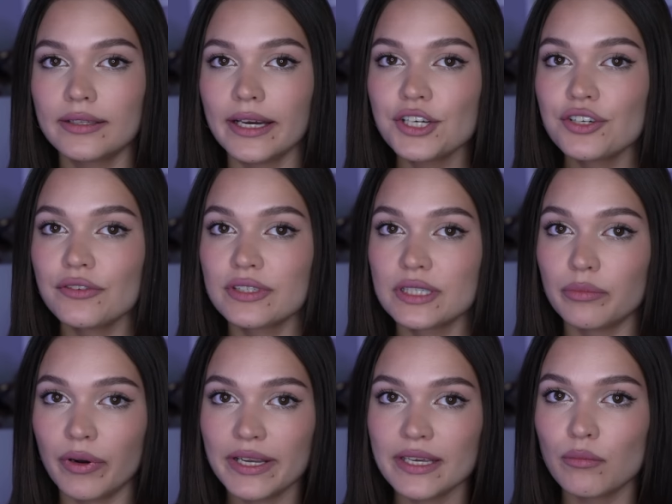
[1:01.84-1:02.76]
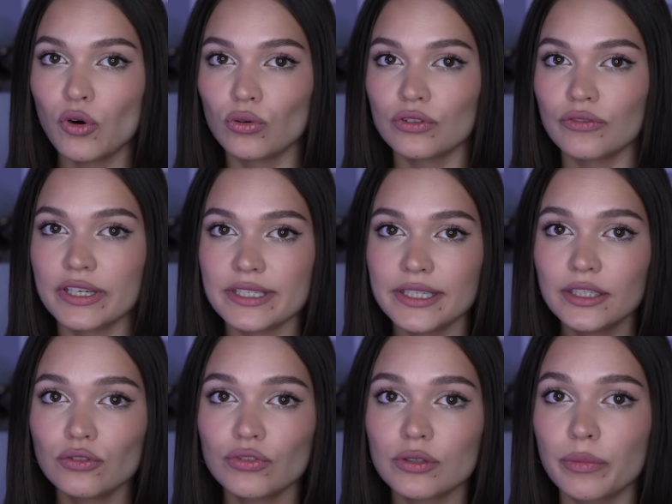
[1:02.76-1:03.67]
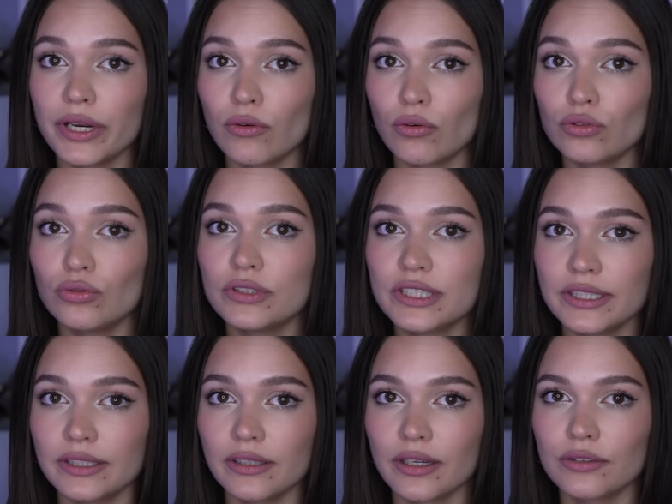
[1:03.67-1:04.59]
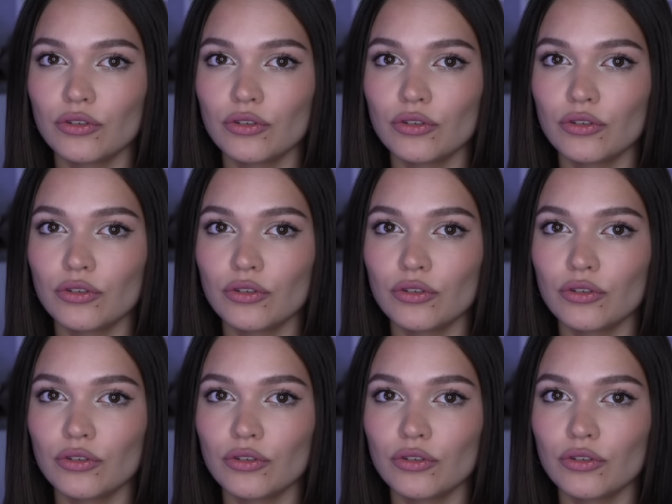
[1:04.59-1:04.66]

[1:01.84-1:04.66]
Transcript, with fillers: Также высыпания могут возникнуть к приходу цикла,